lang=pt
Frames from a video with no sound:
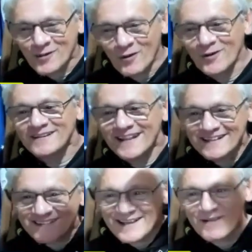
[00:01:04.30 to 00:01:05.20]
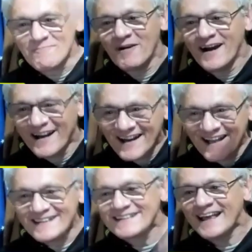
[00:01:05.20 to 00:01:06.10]
toda
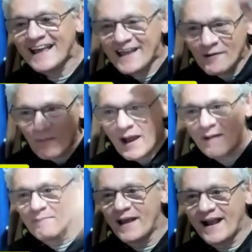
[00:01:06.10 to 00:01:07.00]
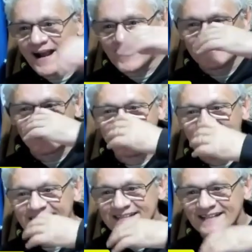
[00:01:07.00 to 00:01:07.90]
semana tem uma merda
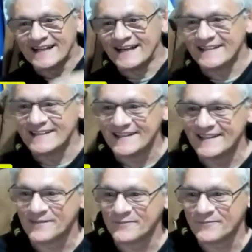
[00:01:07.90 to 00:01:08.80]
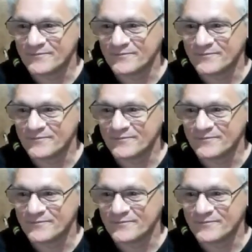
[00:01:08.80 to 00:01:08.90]
dessa daí.